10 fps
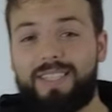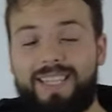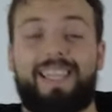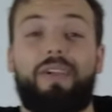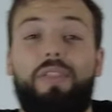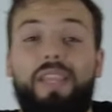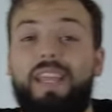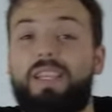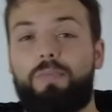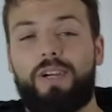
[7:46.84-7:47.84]
se
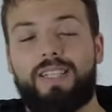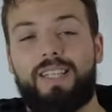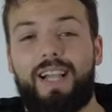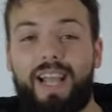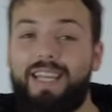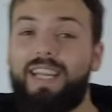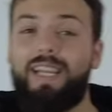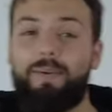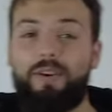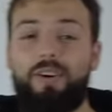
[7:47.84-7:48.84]
traduciría después en el
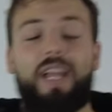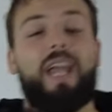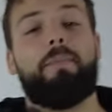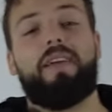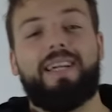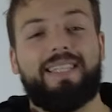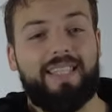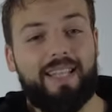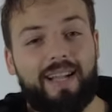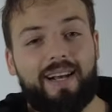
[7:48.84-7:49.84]
libro
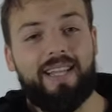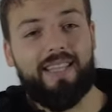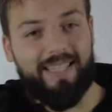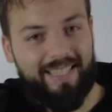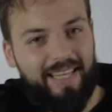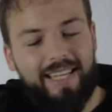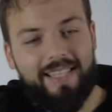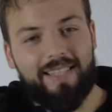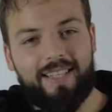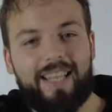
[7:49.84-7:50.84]
Emergency Care in the
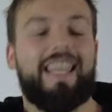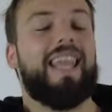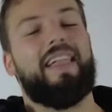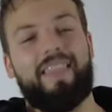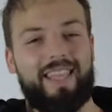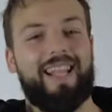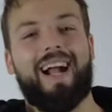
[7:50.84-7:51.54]
Streets de Nancy